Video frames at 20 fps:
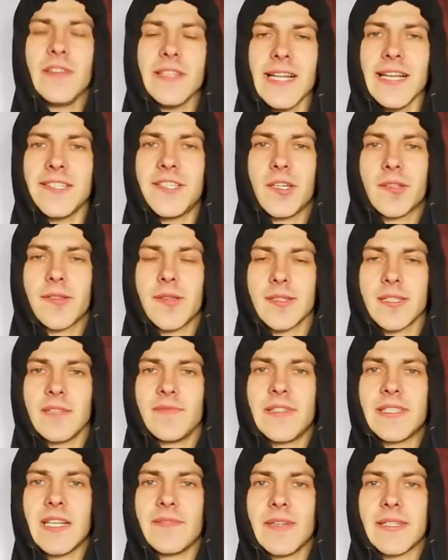Witajcie
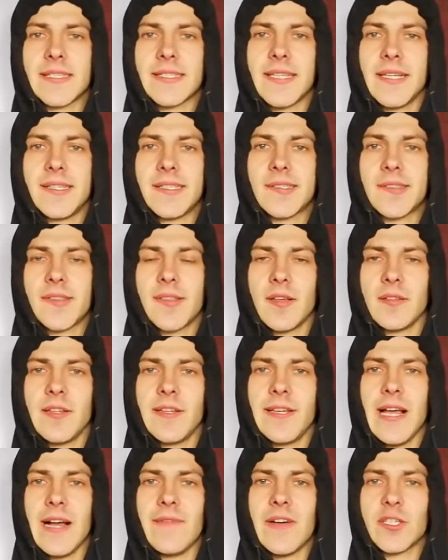drodzy widzowie, z tej
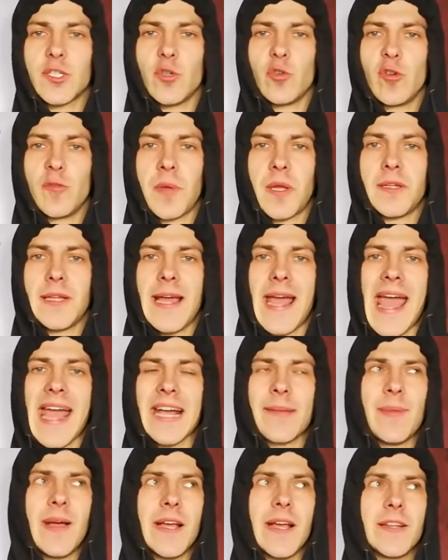strony ja, wasz ulubiony
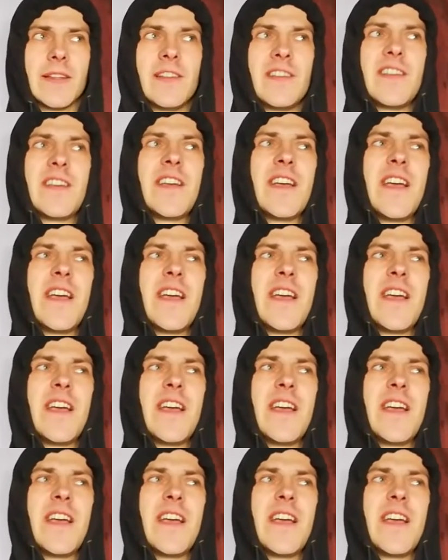Hangman.